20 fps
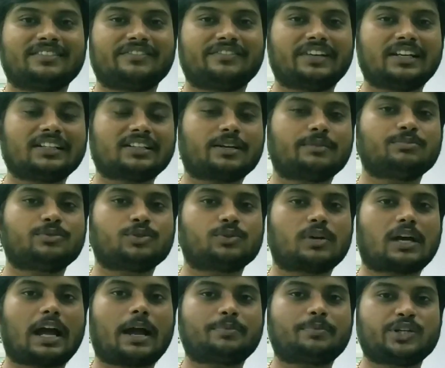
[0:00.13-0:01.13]
வெல்கம் டு
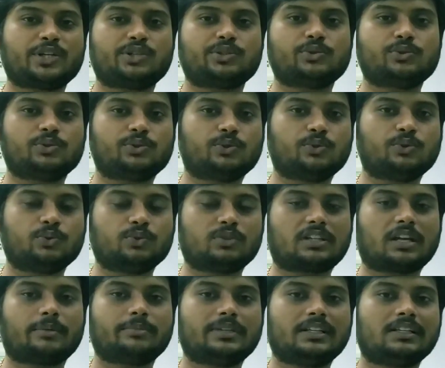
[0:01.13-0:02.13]
ஆப்டிடியூட் குரு
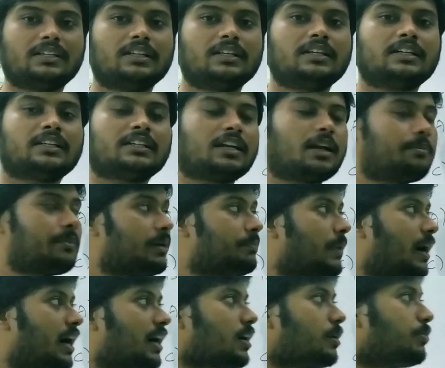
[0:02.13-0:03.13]
தமிழ் நம்ம
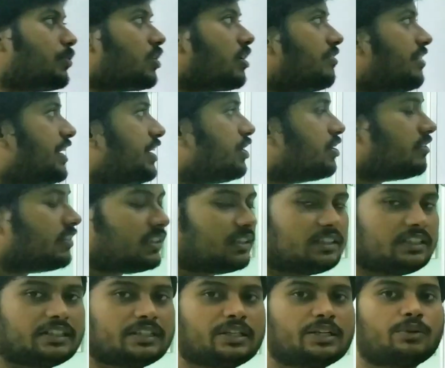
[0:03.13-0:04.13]
பார்க்க போகிற வீடியோ
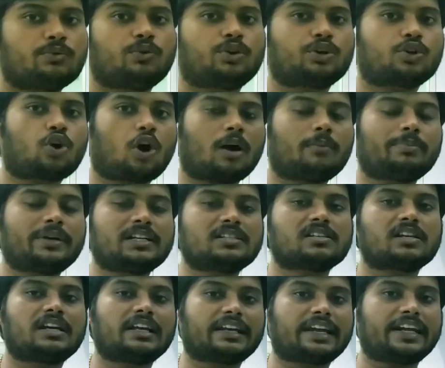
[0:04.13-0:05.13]
வந்து ஒரு
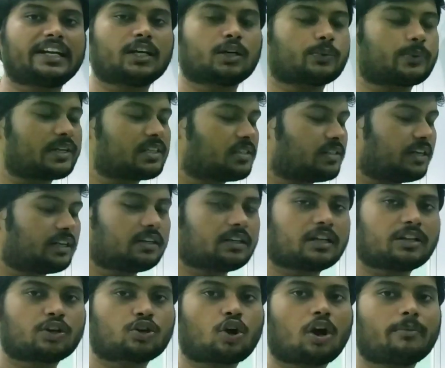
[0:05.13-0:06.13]
காம்படிஷனில் கேட்ட கொஸ்டின்
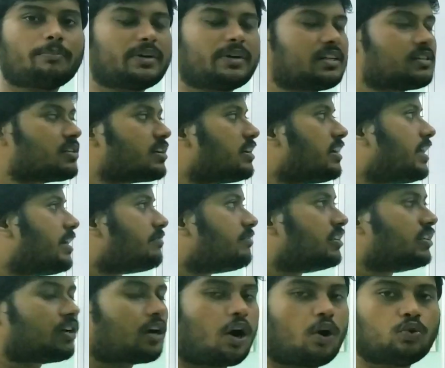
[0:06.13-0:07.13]
அந்த காம்படிஷன் நேம்
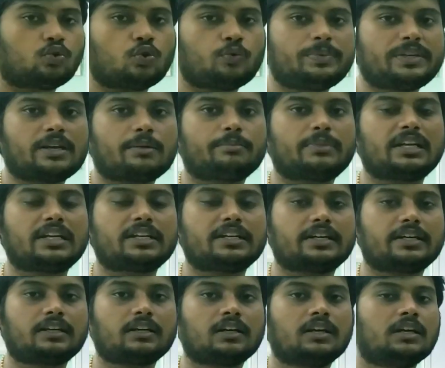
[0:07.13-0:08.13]
வந்து ஹவு டு பி எ
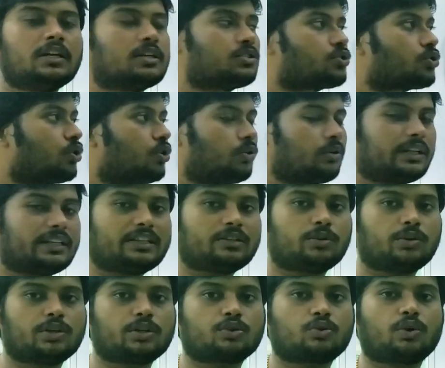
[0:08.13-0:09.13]
மில்லினர் ஸோ அது
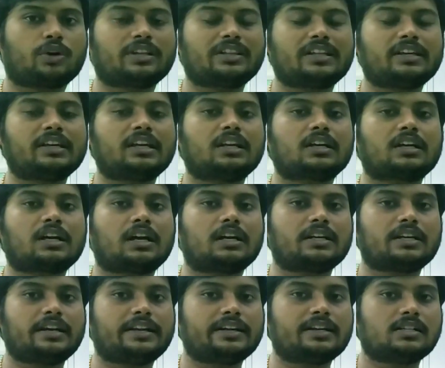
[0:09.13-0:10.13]
ஒரு
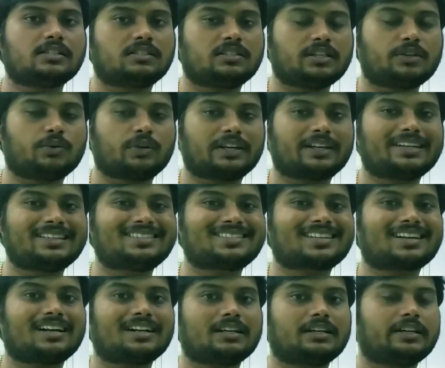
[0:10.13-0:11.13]
குழந்தைங்களுக்கான நிகழ்ச்சி ஒரு
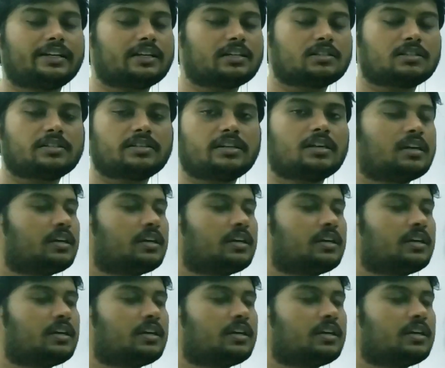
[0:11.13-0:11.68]
கிட்ஸ்க்கான நிகழ்ச்சி